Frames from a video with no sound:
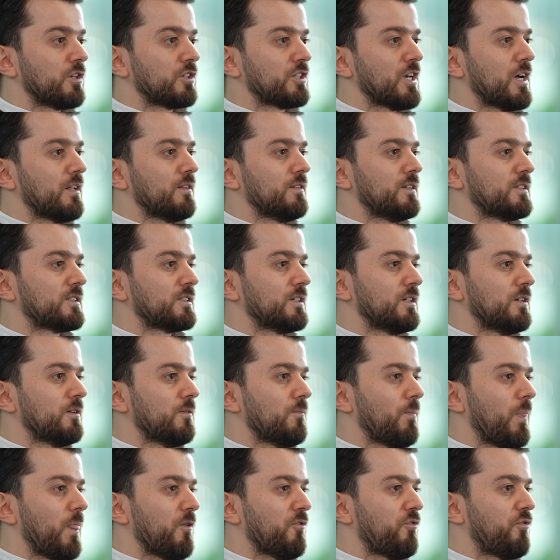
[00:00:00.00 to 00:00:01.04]
Kendisi
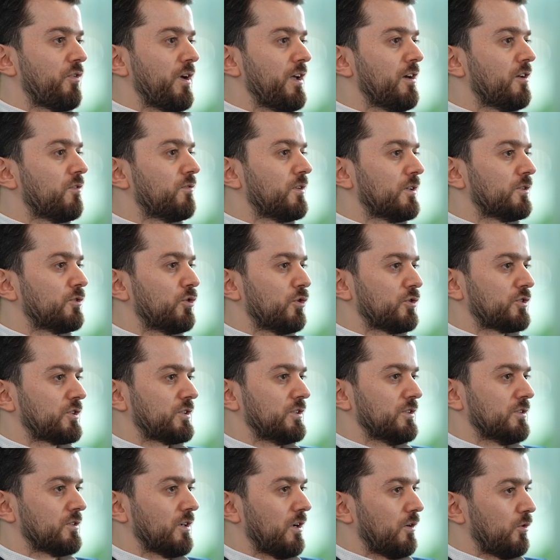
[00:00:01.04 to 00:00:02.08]
Fairwell
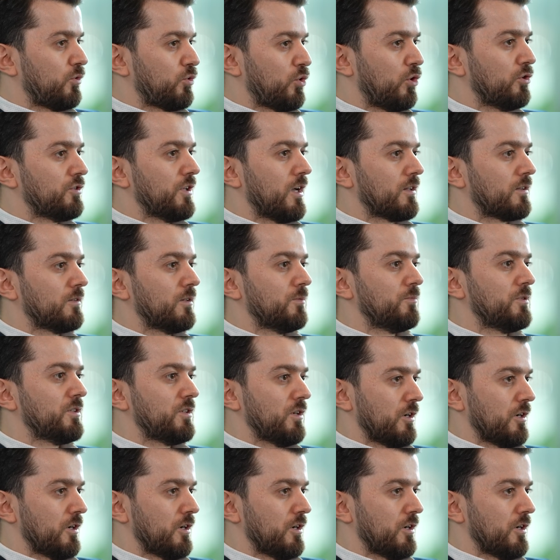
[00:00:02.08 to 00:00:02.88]
Dossier Kod adlı bir